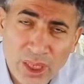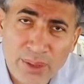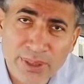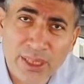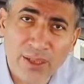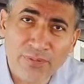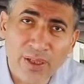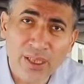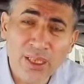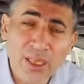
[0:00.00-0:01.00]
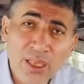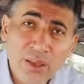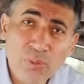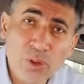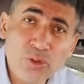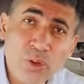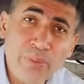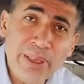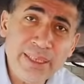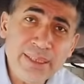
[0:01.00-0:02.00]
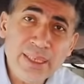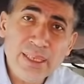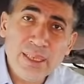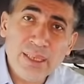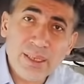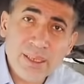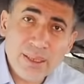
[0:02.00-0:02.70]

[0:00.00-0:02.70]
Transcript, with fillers: Şaka bir tarafa bu otomobilin e,